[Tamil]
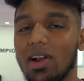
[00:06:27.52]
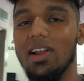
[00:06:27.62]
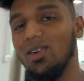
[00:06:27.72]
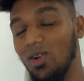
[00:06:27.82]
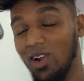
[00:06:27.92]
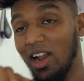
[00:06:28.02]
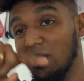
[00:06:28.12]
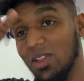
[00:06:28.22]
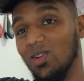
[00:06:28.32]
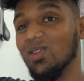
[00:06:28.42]
பரவாயில்ல ஒரு நாள்
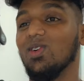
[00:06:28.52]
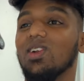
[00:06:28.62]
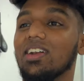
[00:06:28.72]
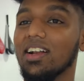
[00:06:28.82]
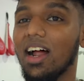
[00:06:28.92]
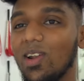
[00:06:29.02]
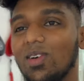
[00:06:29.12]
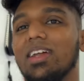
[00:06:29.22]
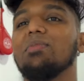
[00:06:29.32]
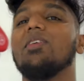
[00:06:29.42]
மற்றவங்க சொல்கிற அளவுக்கு நம்ம